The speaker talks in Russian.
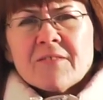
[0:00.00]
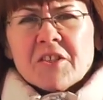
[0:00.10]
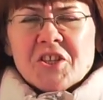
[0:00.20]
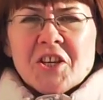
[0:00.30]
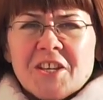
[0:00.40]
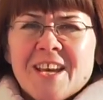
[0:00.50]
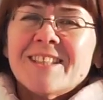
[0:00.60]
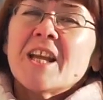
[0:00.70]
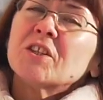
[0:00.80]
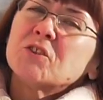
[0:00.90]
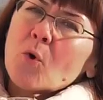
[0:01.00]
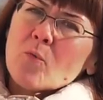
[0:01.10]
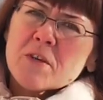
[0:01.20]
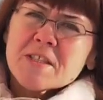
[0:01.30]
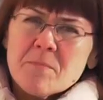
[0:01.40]
развлечений – это
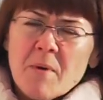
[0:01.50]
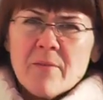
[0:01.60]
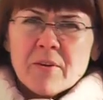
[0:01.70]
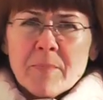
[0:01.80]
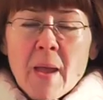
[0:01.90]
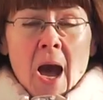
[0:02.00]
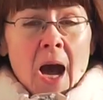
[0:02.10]
ледовые забавы.